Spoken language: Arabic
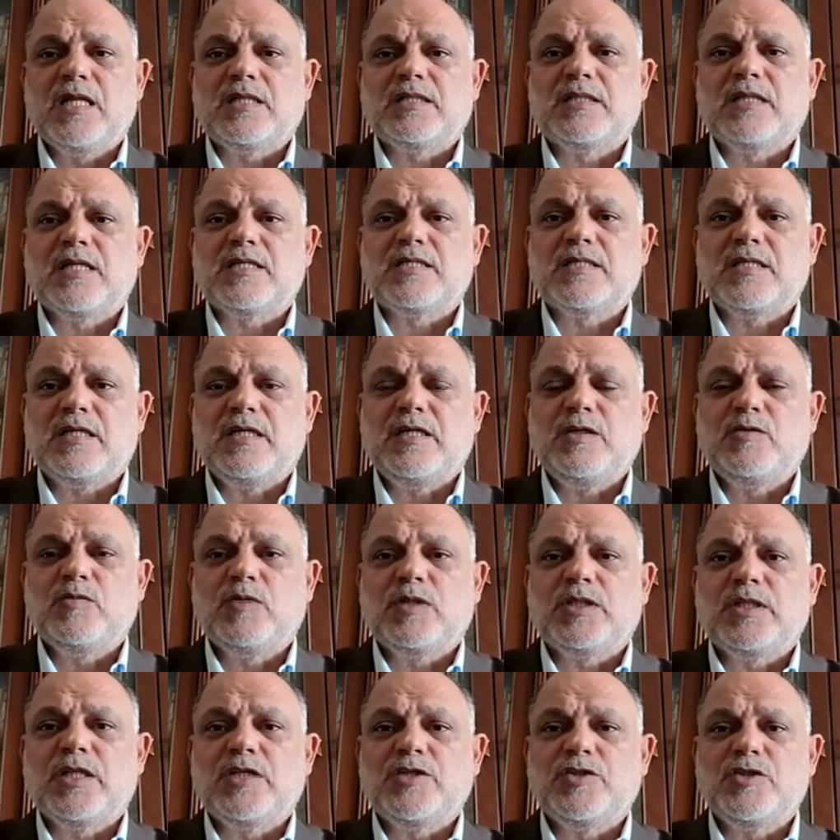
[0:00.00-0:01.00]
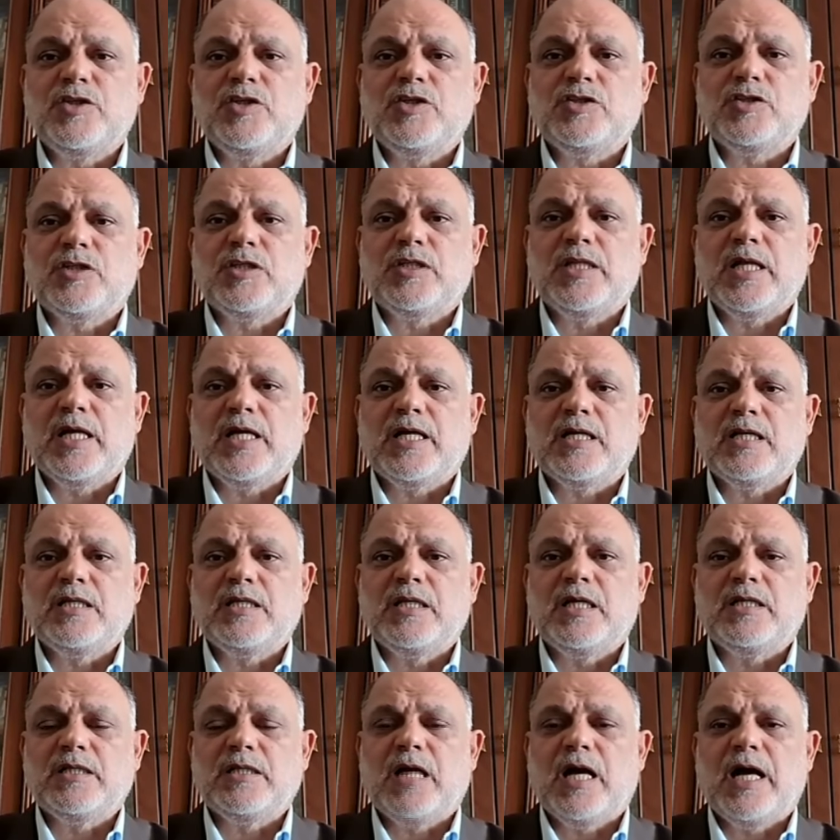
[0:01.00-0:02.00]
التصعيد والتجيش الداخلي
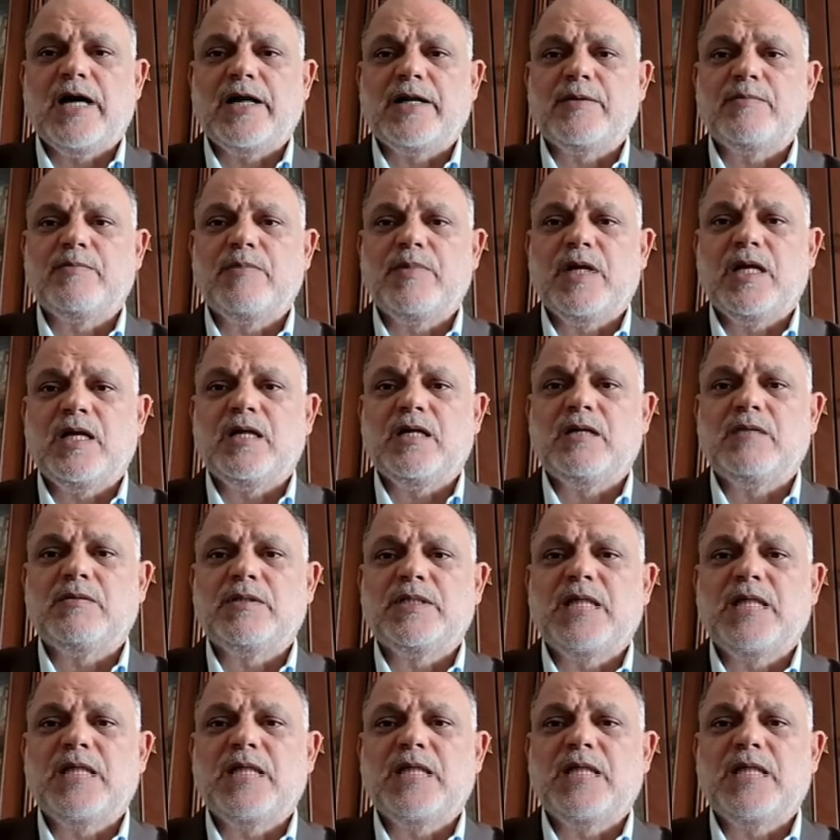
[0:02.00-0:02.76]
يعني حرب آه،